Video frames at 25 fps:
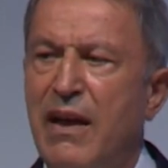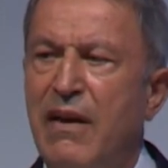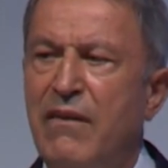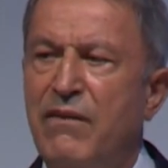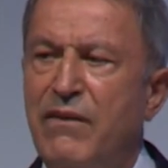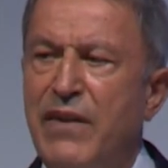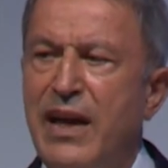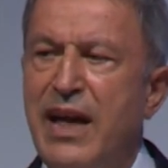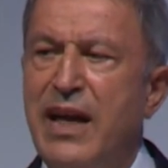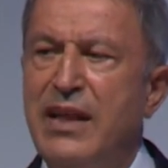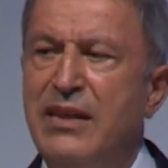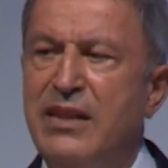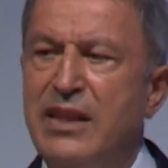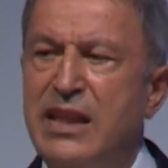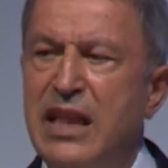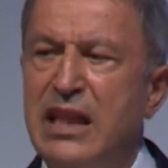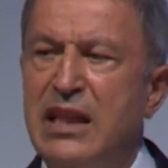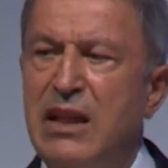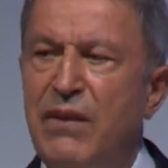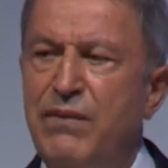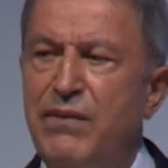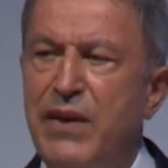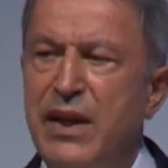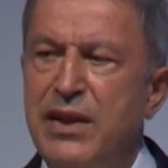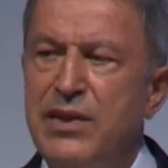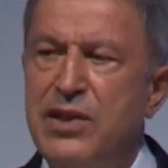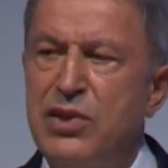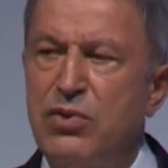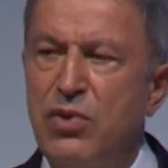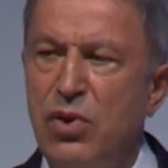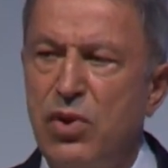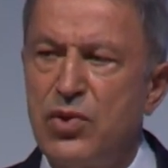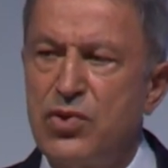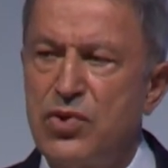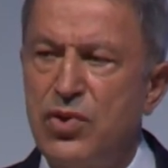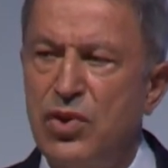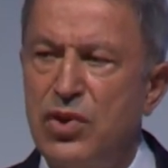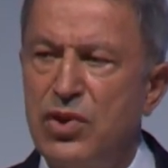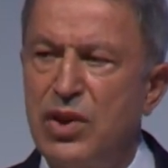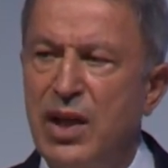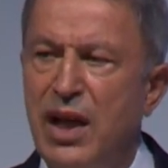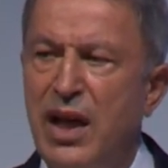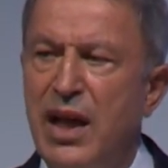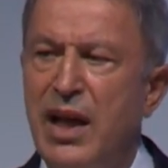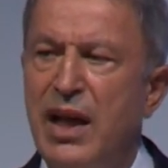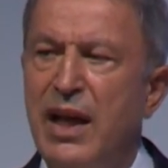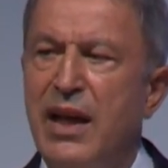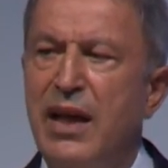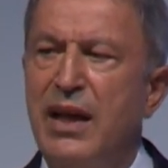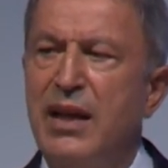ve direktifleriniz
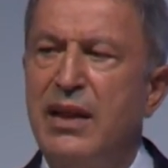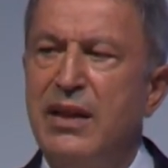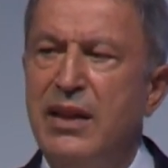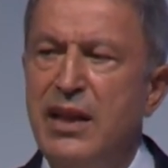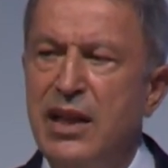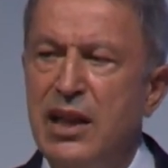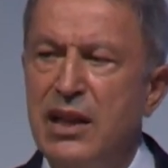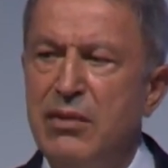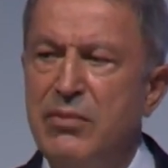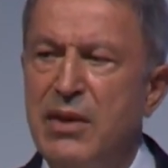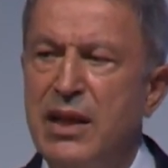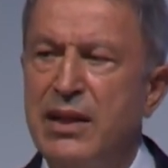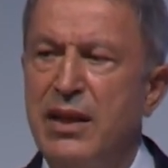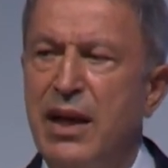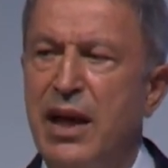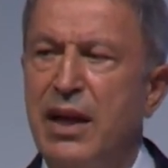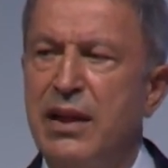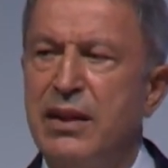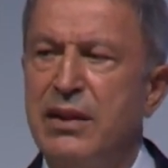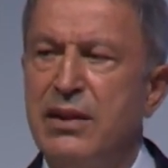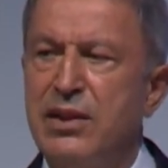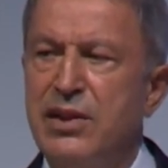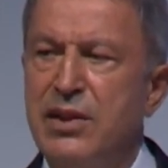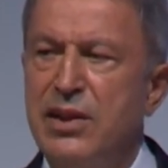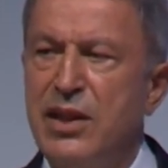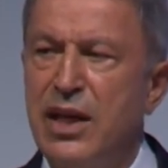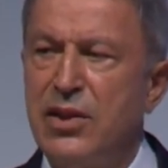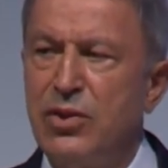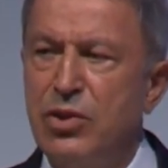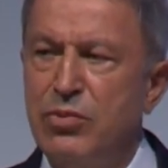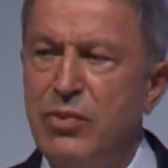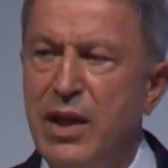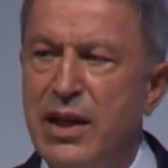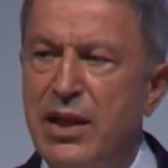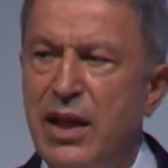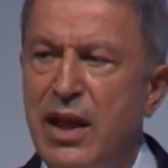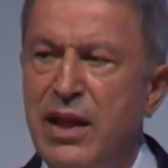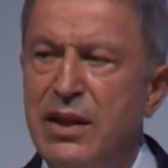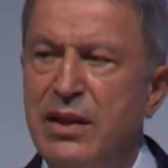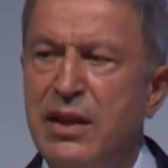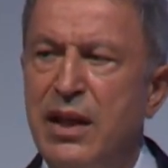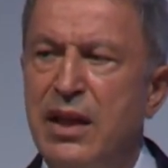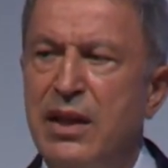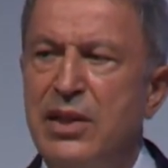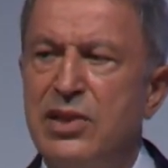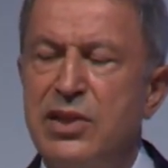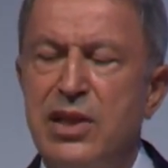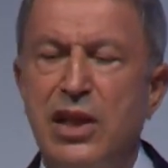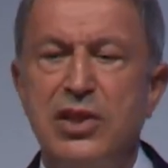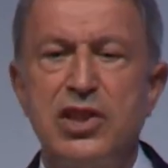doğrultusunda yılmadan, yarılmadan
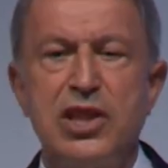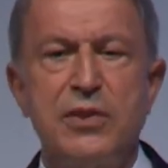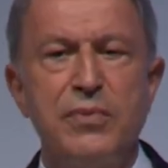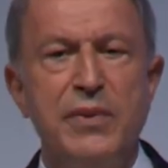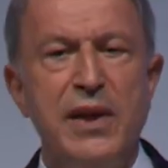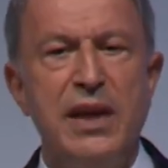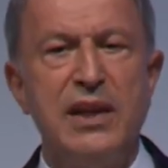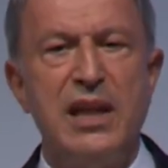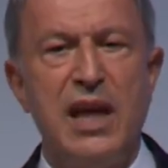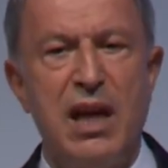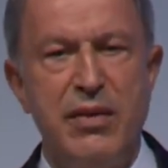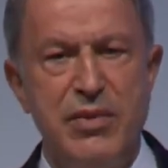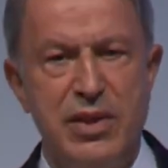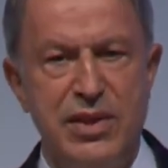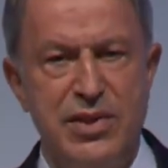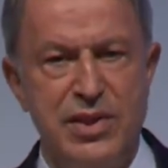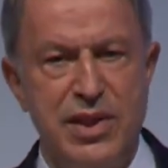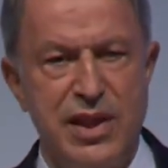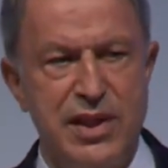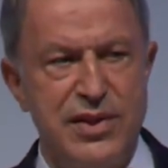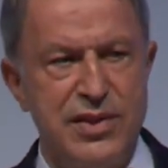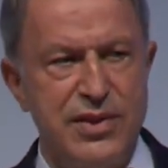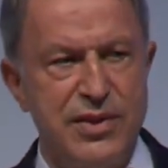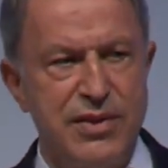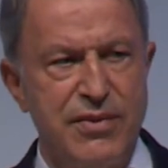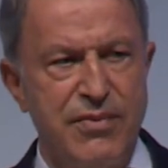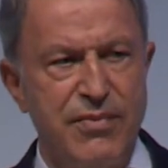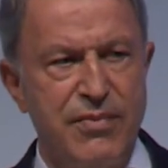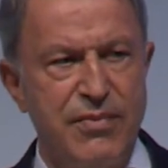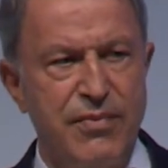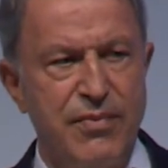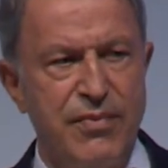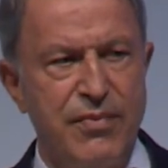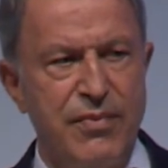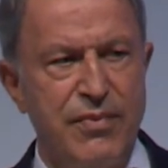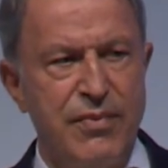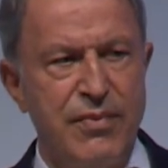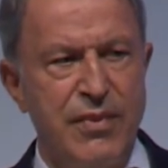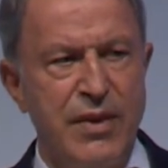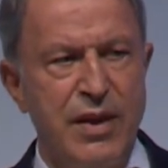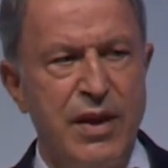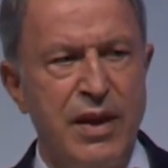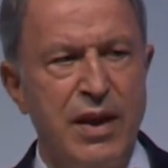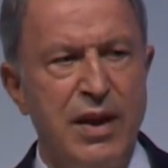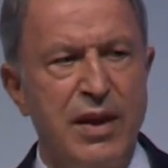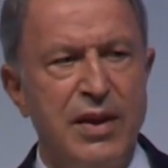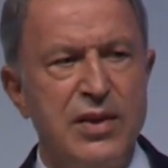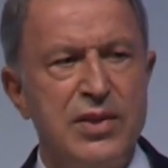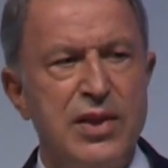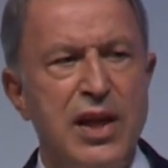çalışmaya devam edeceğiz.
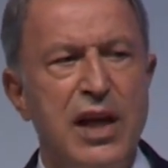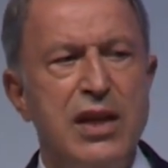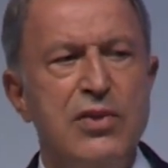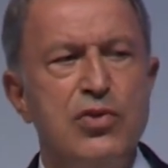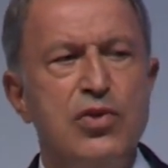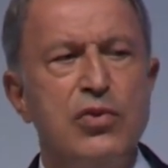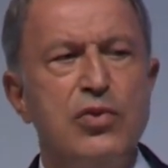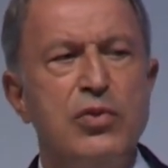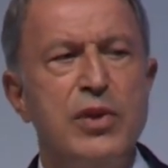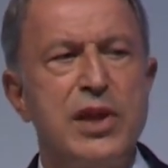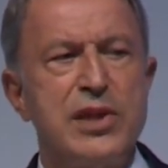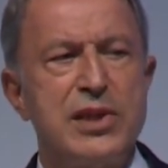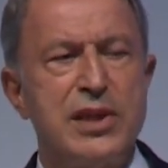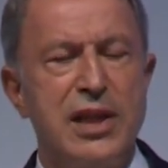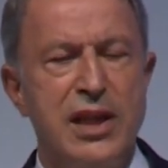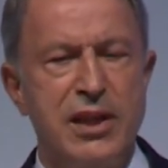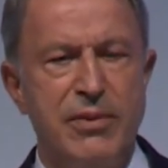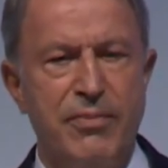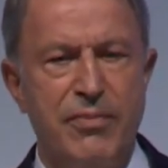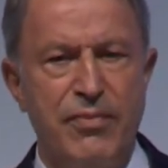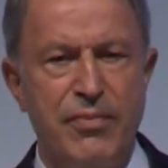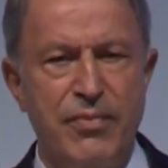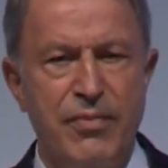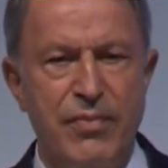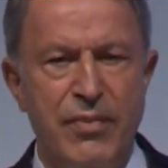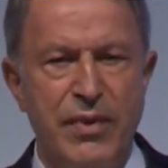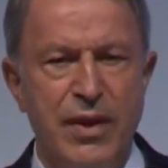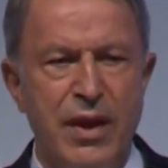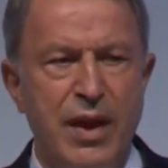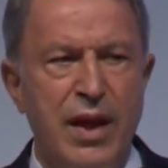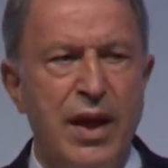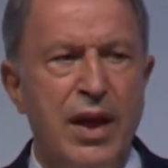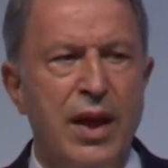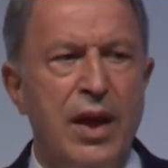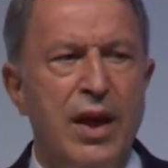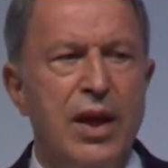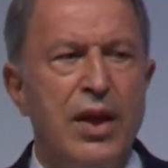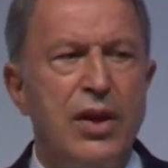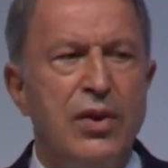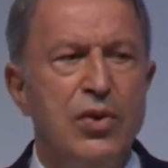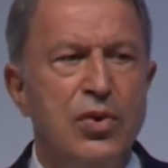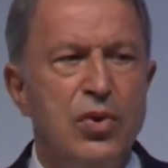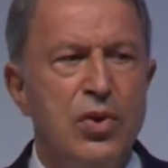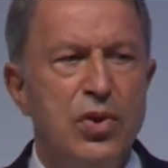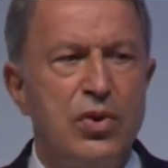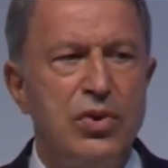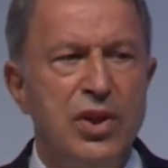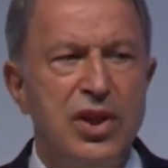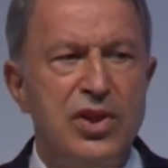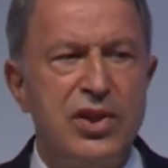Sayın Cumhurbaşkanım,
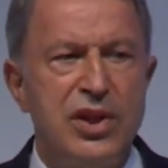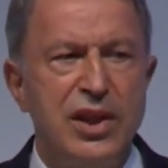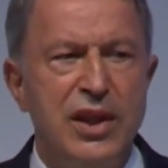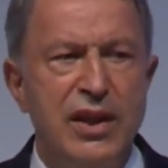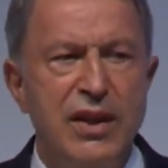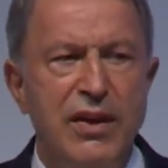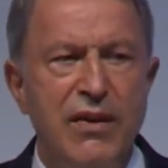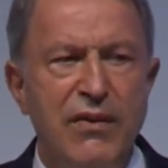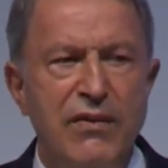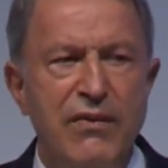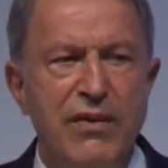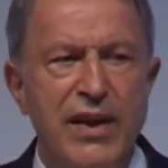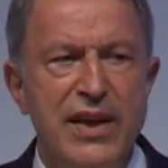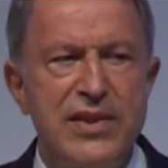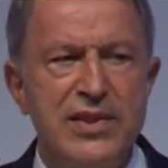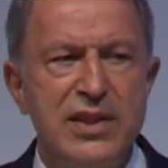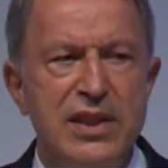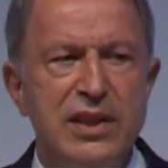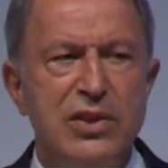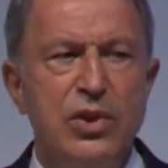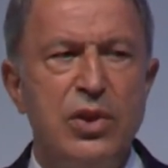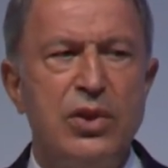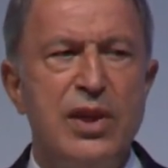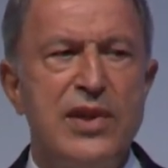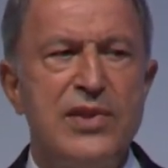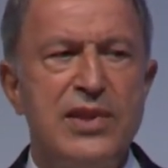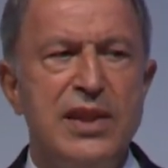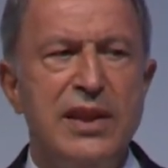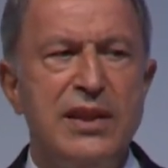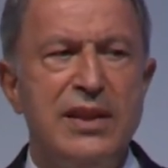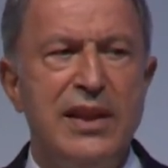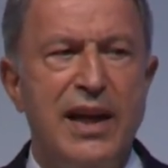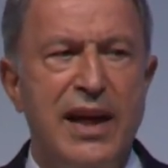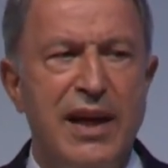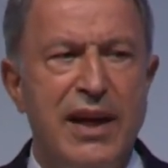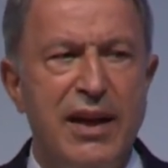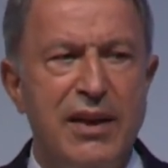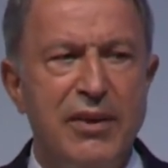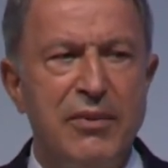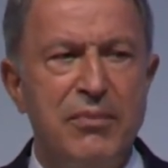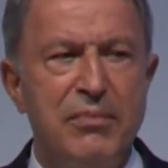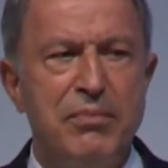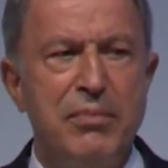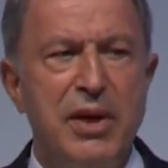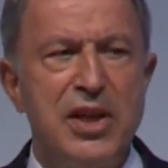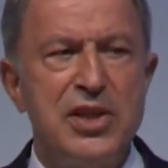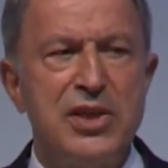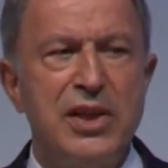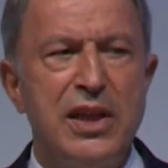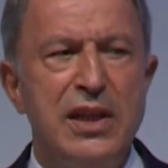yurt içi ve sınır ötesinde
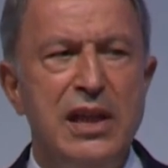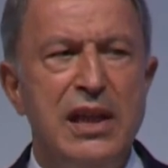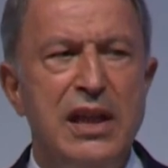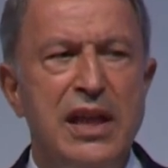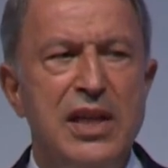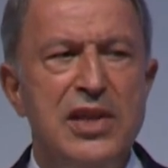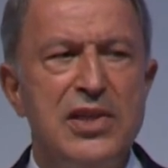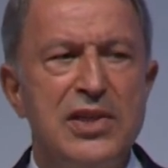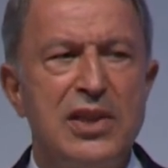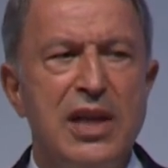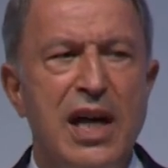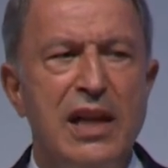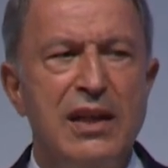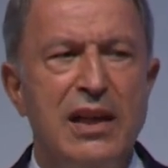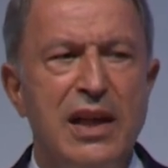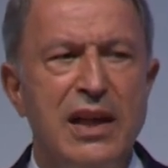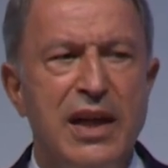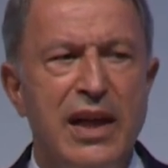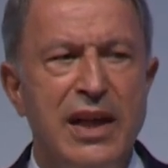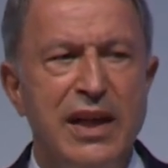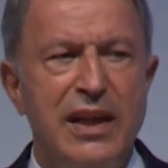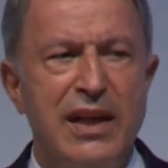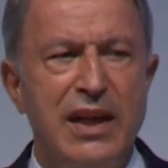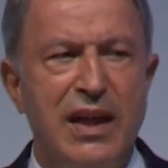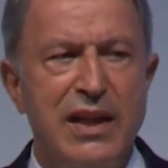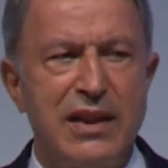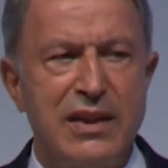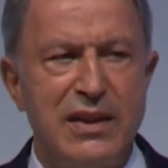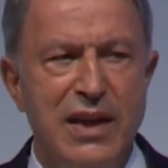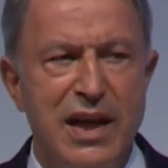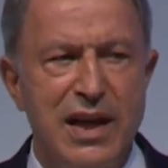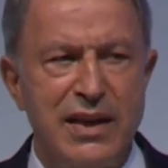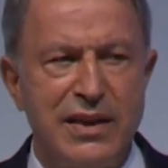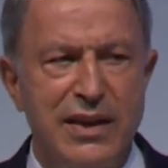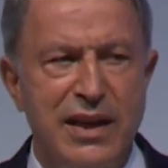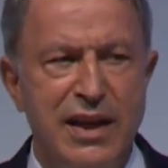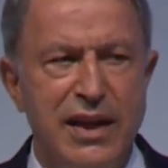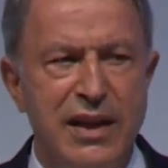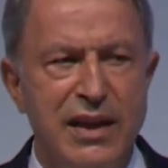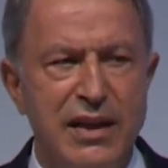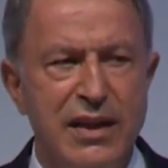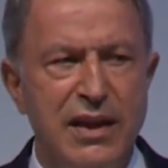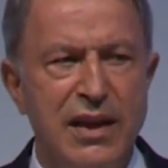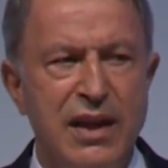başarıyla icra edilen harekatlarda